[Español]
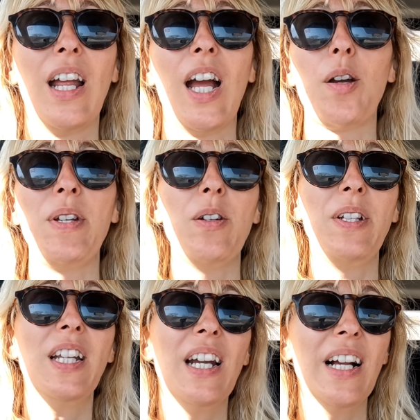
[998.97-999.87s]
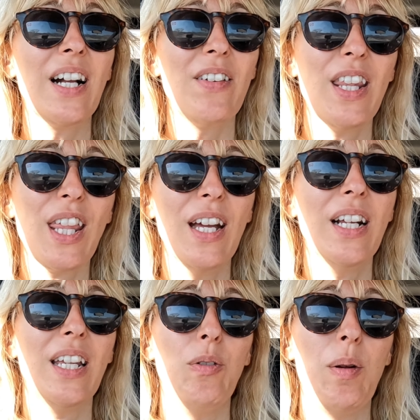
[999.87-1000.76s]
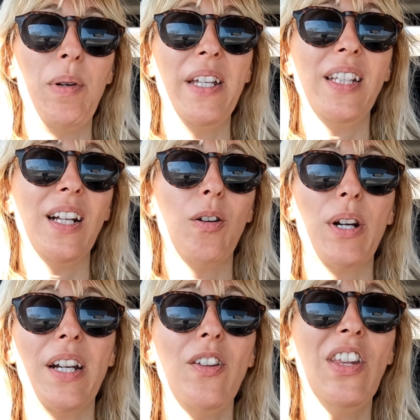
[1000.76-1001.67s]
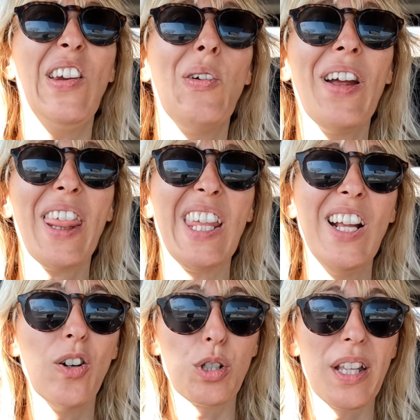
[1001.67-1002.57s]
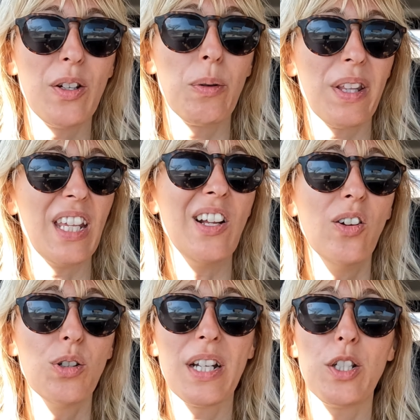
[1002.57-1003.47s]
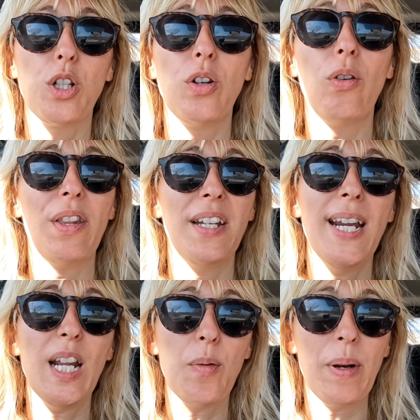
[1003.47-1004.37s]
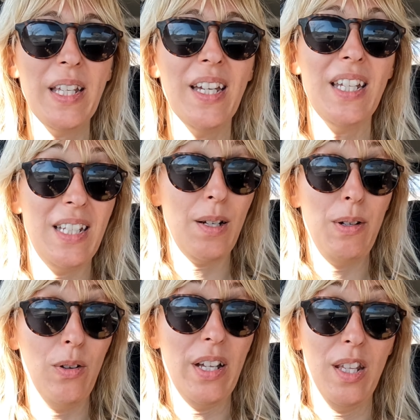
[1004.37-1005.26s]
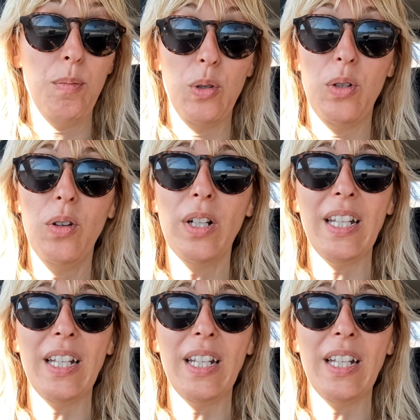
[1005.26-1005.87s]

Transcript: A mí no me entra en la cabeza que una playa tenga horario de 9 a 5, o sea, de 9 a 5. O sea, esto no lo hacen en España y sabéis lo que hacemos, ¿no?